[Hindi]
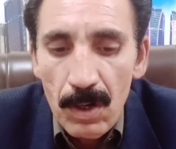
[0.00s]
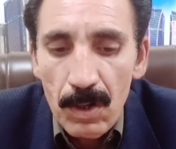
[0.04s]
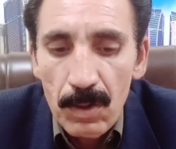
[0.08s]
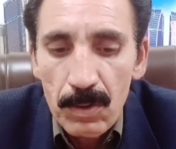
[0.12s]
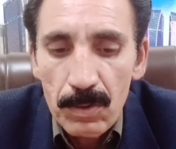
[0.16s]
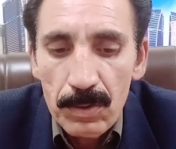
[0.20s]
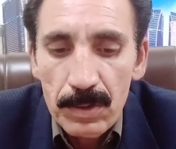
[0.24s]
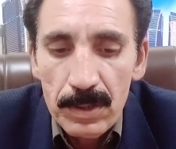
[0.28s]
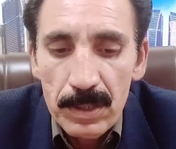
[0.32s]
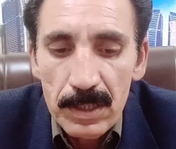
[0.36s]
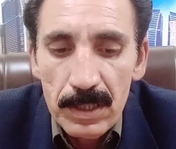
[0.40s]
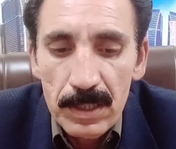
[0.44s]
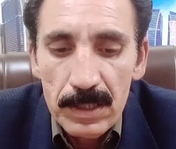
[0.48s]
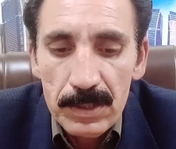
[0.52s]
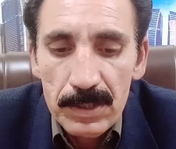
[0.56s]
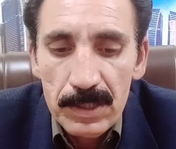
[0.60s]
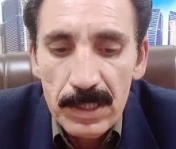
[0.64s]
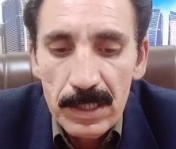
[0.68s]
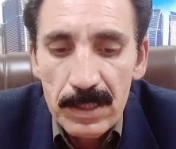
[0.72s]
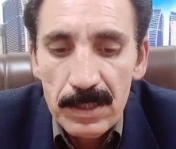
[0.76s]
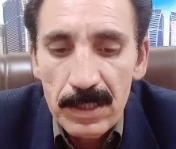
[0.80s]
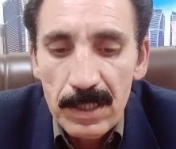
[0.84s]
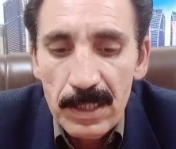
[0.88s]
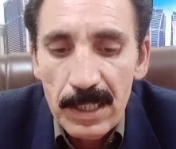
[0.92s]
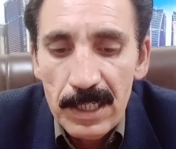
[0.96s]
और
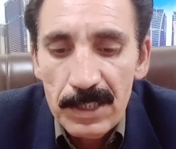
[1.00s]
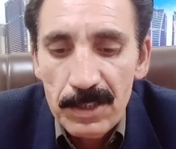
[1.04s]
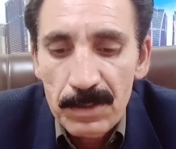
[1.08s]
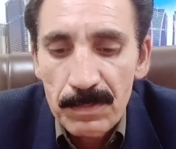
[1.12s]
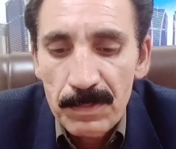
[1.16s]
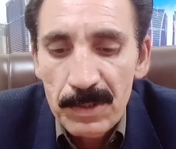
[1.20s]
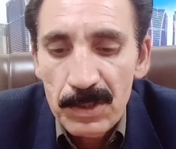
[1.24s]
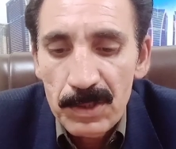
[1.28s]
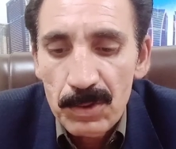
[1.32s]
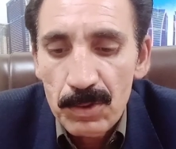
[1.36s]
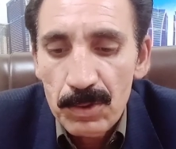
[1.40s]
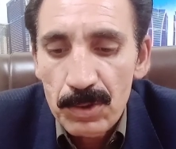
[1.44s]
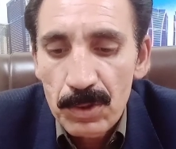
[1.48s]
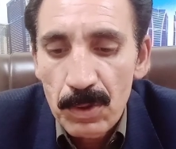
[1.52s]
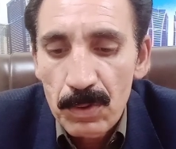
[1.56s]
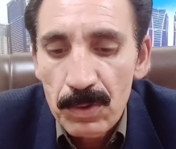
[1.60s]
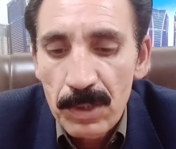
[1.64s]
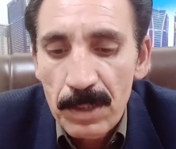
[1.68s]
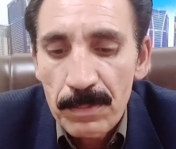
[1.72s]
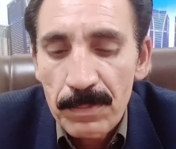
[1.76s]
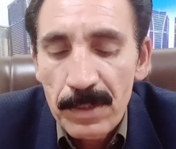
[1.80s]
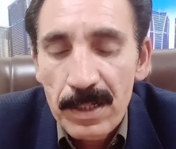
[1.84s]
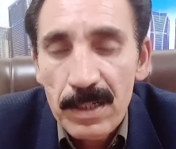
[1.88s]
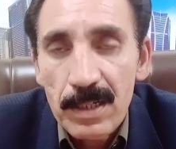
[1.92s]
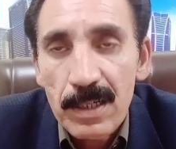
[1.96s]
सेक्टर एच में जो
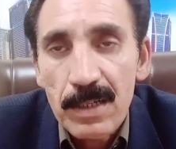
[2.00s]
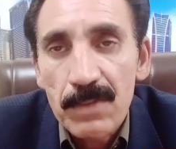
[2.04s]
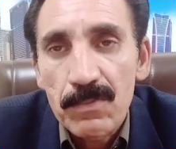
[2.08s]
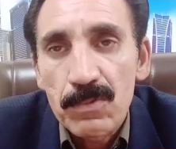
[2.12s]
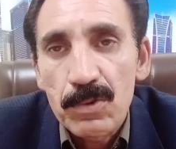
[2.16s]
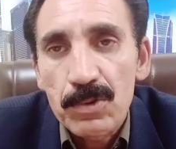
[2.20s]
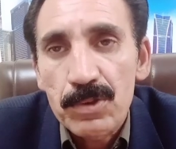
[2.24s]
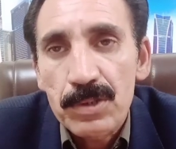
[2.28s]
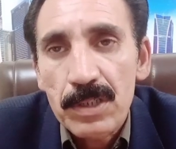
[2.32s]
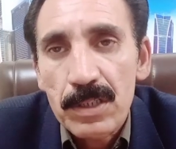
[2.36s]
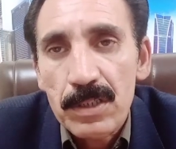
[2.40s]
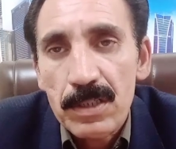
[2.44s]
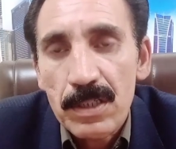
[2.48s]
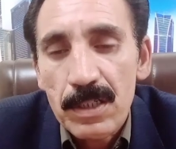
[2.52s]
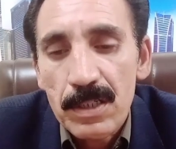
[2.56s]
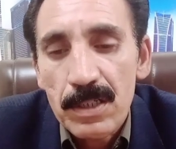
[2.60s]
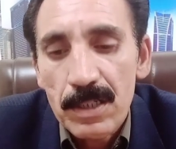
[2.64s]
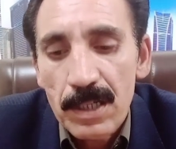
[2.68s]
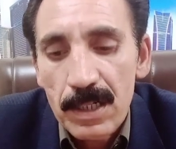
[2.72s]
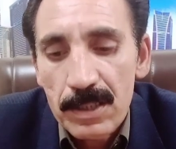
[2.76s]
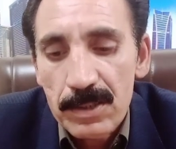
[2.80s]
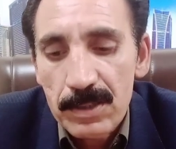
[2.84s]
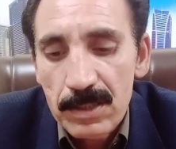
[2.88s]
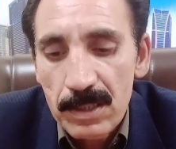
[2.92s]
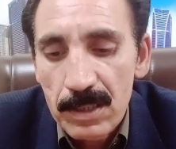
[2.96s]
चौदह मरला है वो सत्रह
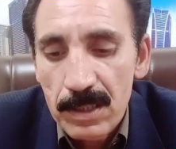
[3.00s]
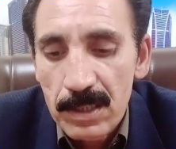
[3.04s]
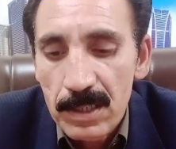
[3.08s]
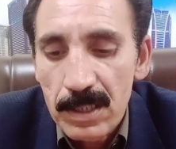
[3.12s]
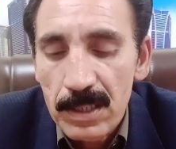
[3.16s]
लाख से